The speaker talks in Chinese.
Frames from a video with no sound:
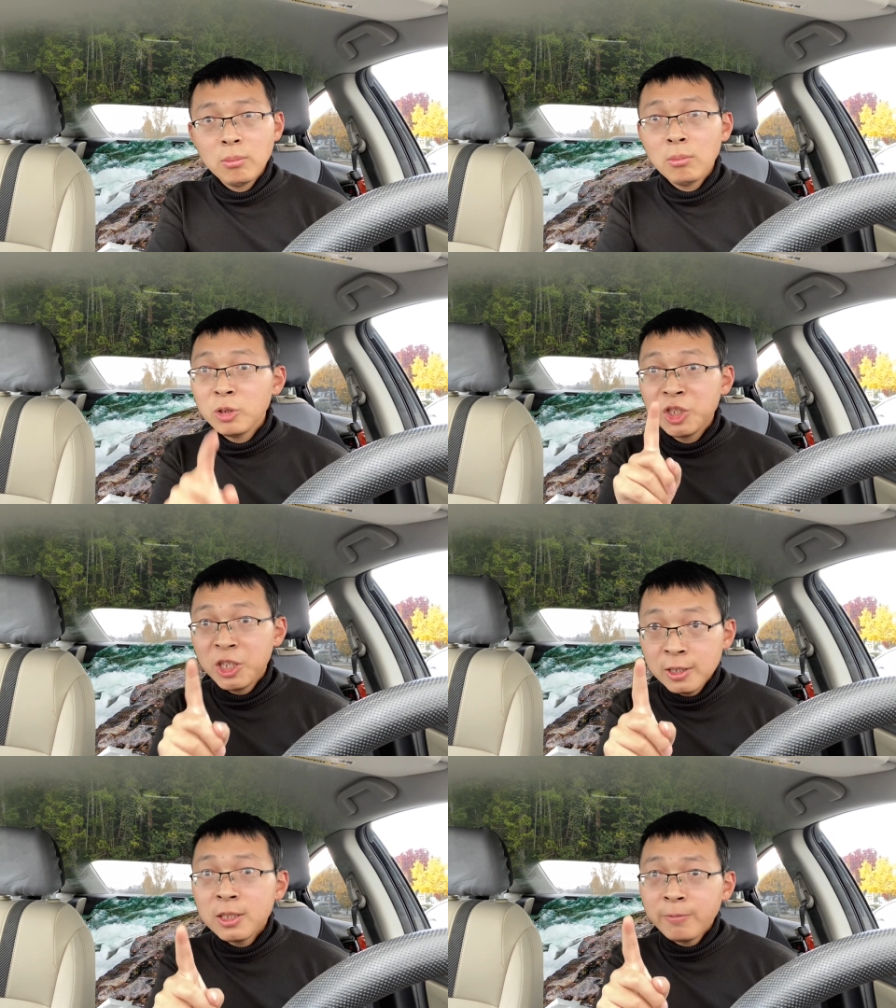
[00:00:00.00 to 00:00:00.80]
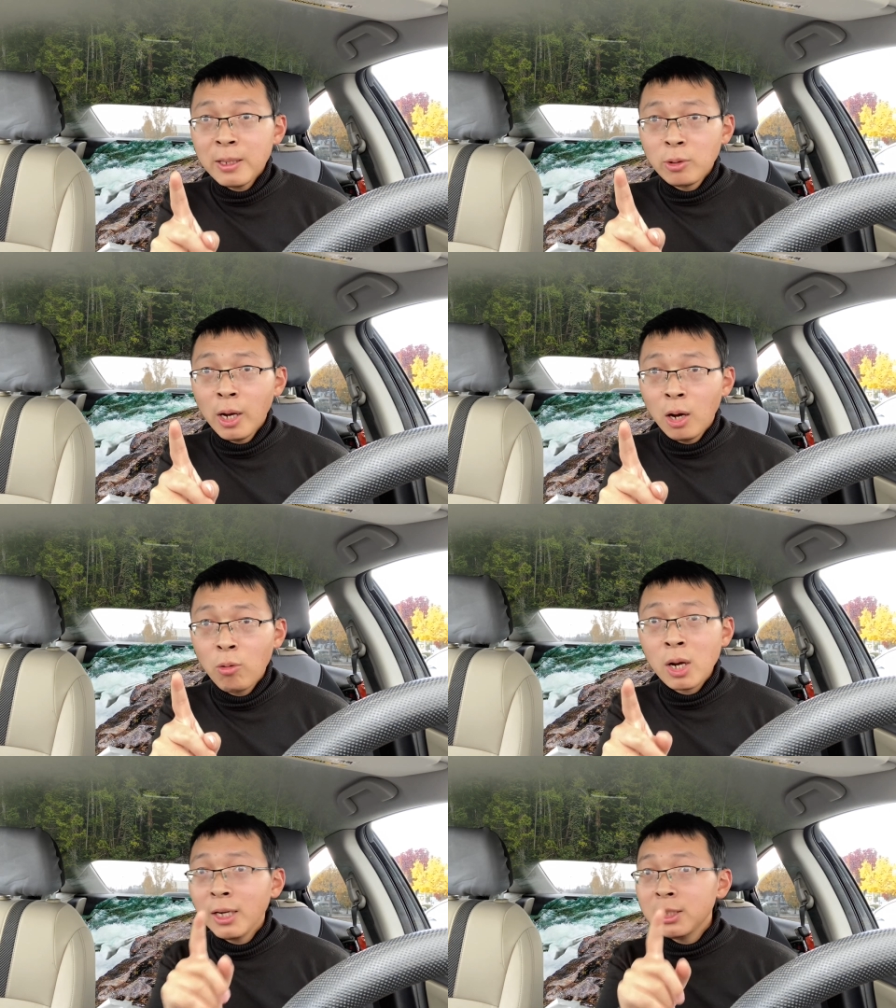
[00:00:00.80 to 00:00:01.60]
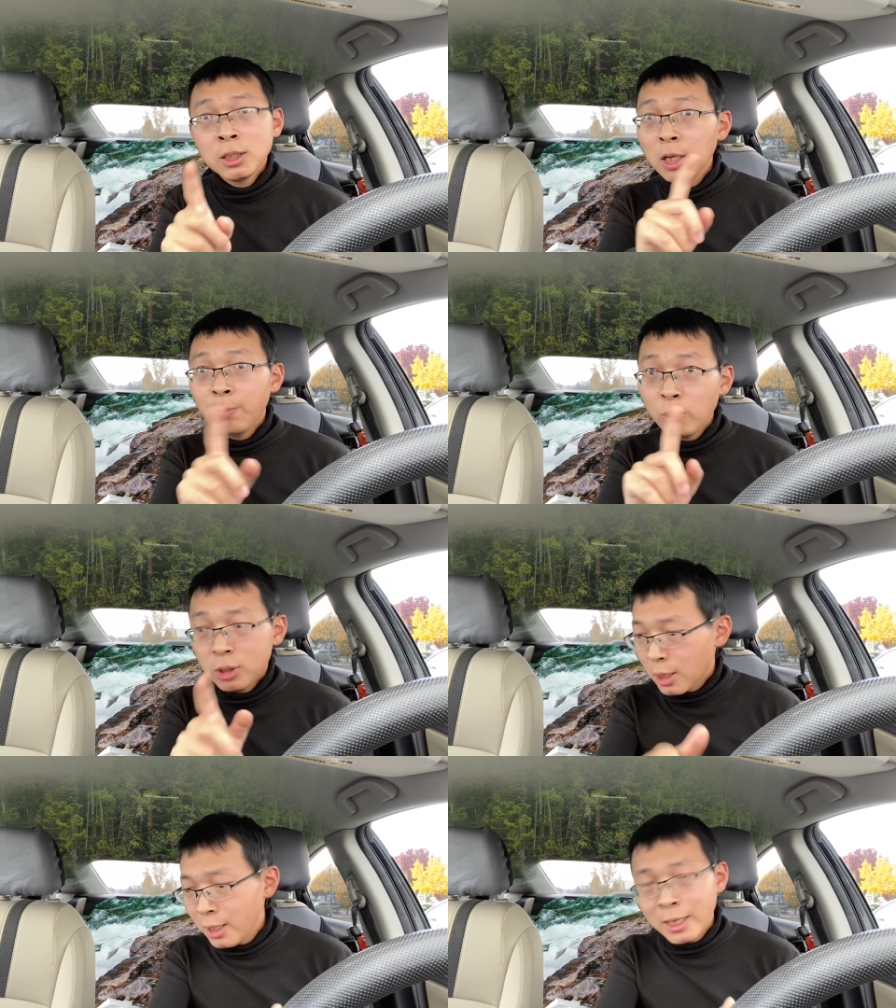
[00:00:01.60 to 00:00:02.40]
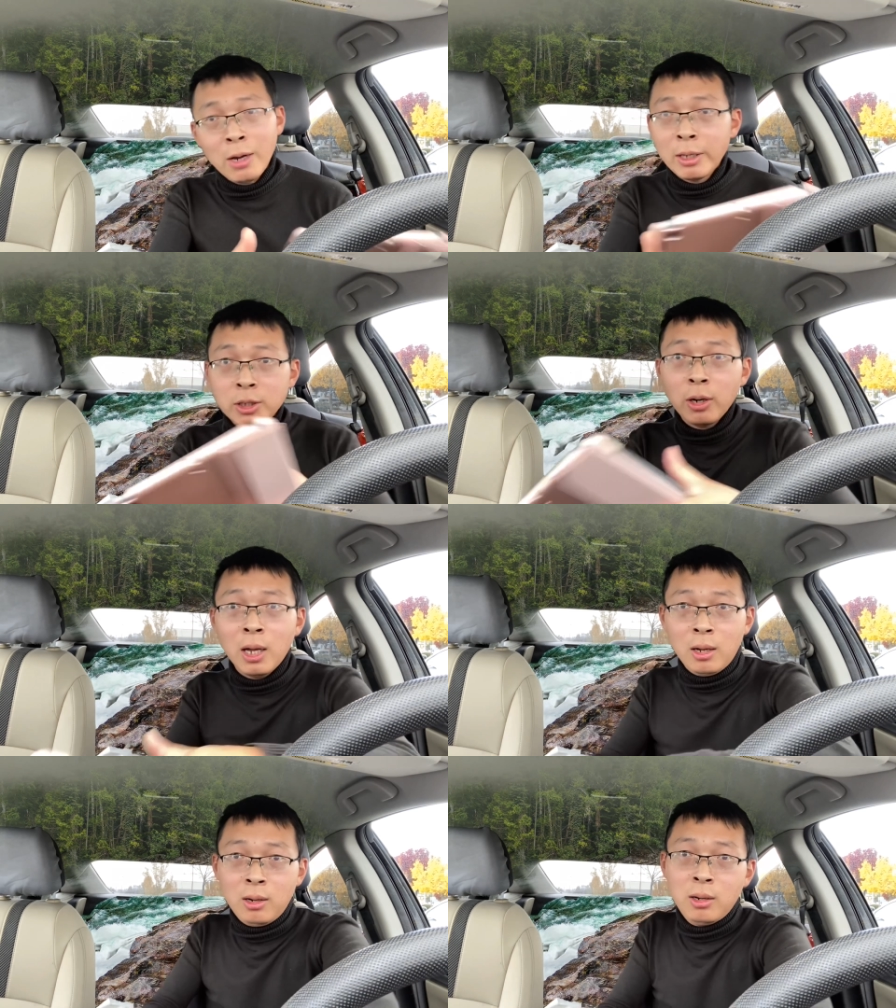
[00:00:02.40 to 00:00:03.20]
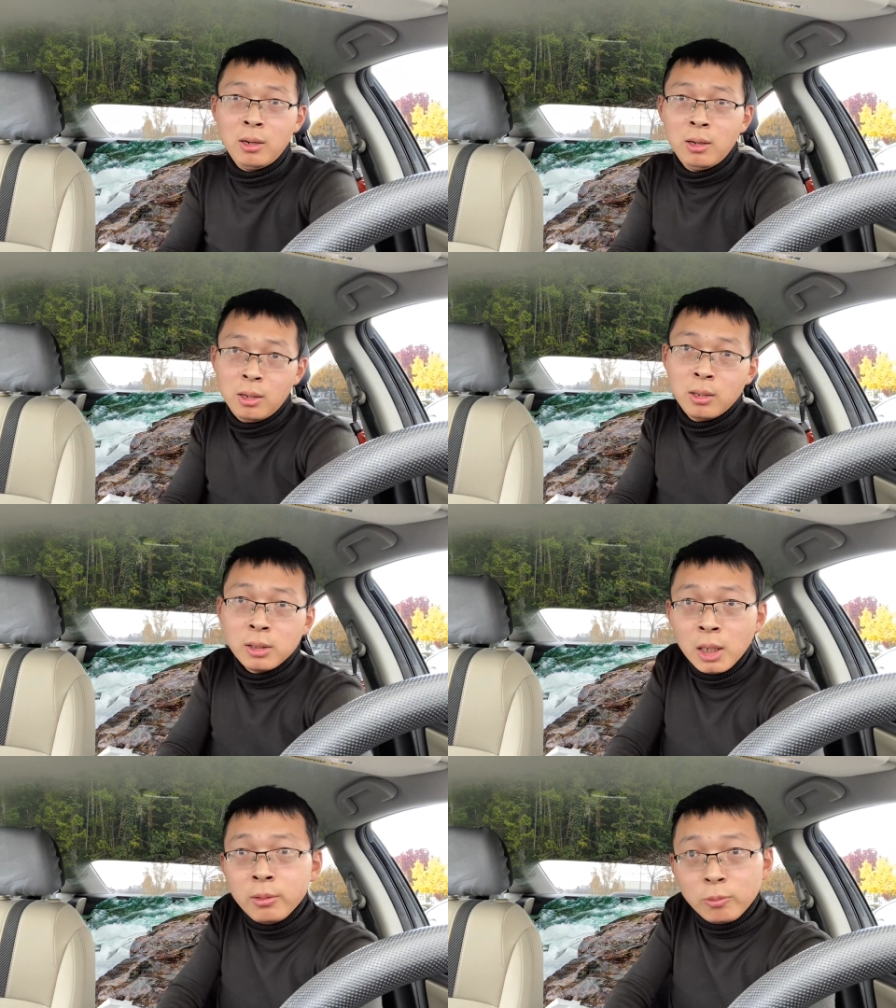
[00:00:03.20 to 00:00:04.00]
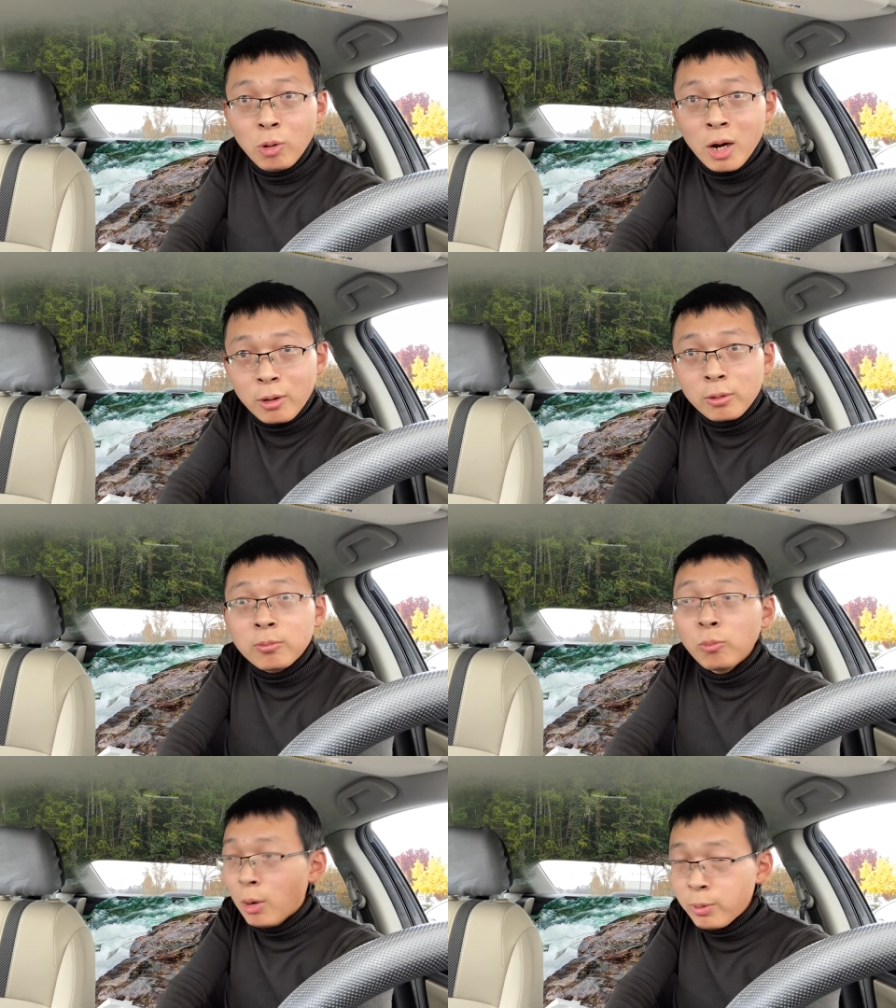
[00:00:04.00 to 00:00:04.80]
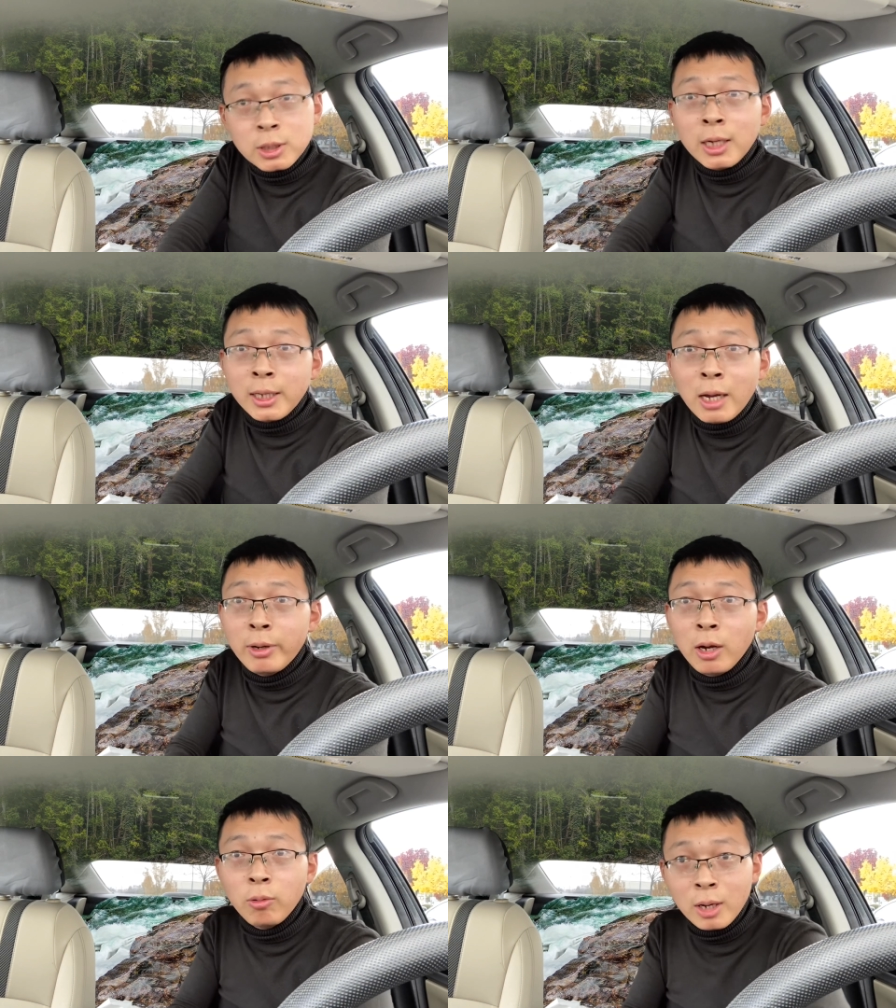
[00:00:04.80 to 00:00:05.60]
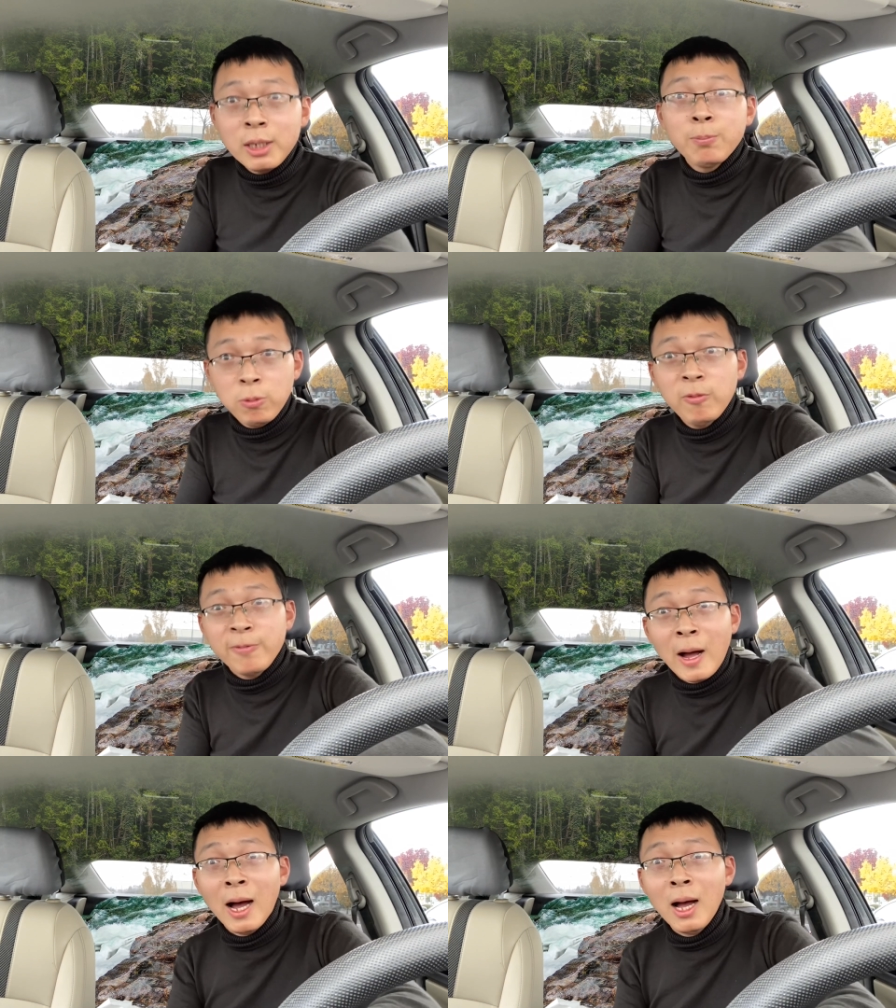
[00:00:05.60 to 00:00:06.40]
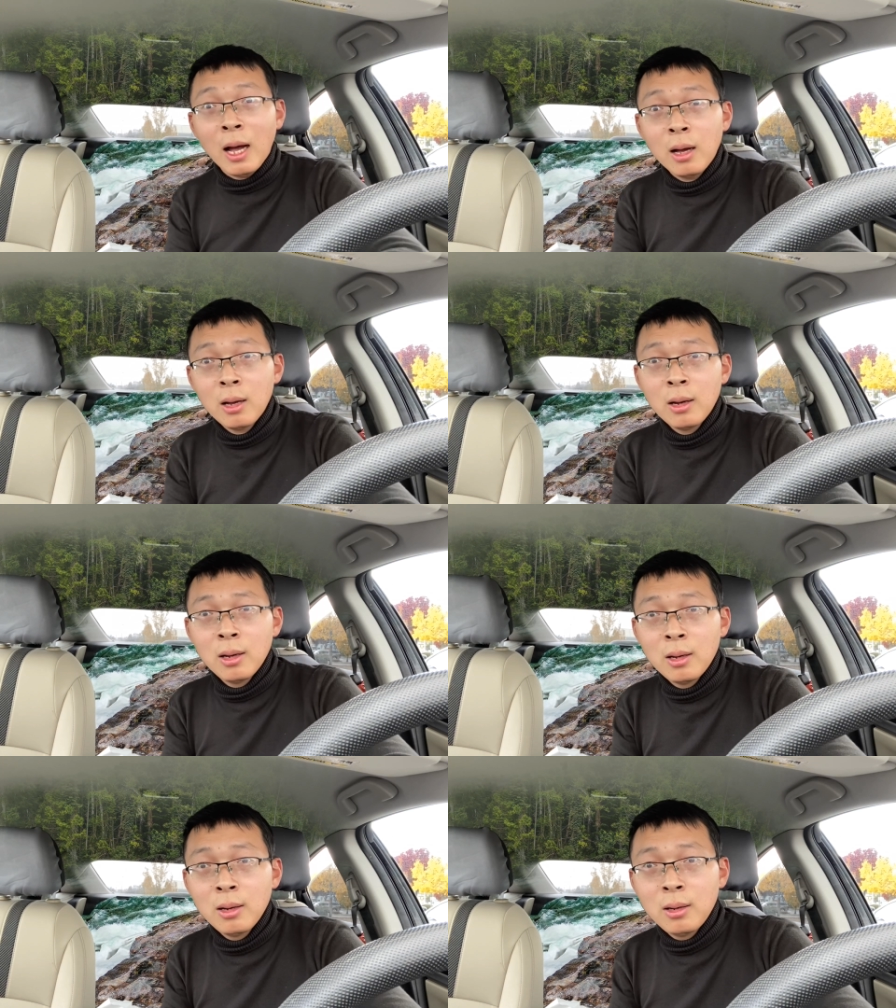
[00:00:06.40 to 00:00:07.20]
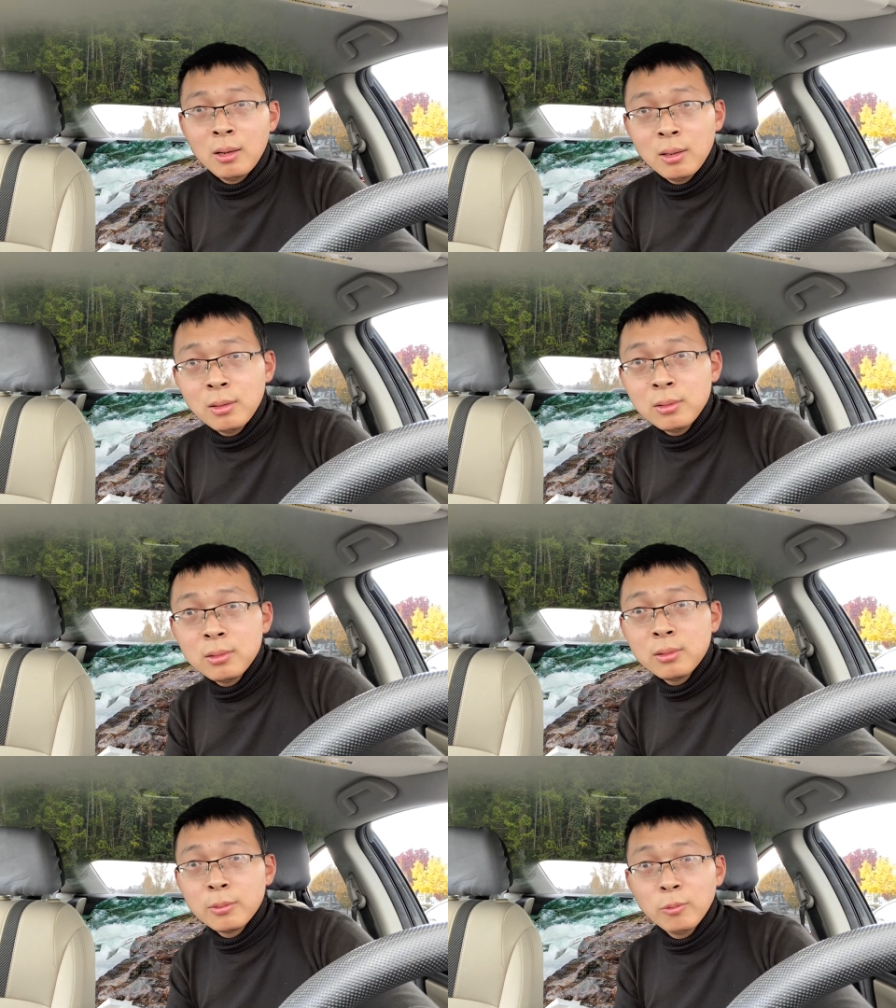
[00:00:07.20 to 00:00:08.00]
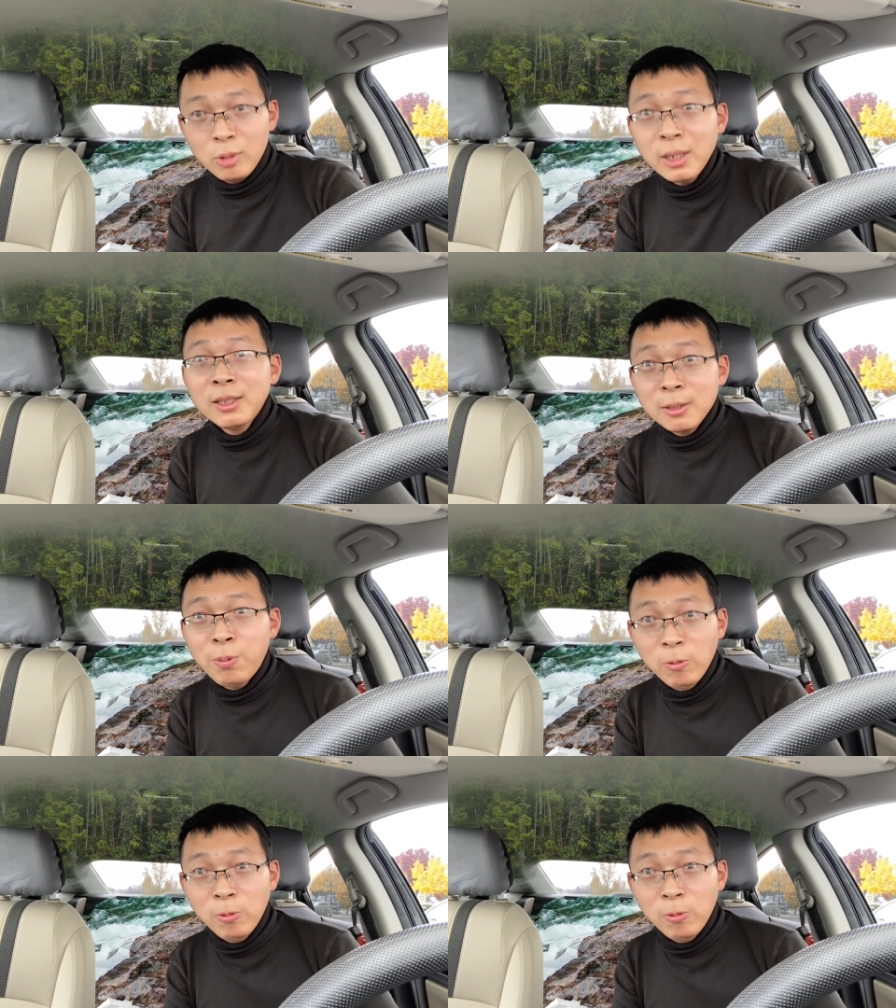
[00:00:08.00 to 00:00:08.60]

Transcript: 刑事犯罪啊！我跟你这不是跟你开玩笑的。我我不是跟你开玩笑，我跟你普法，我跟你是普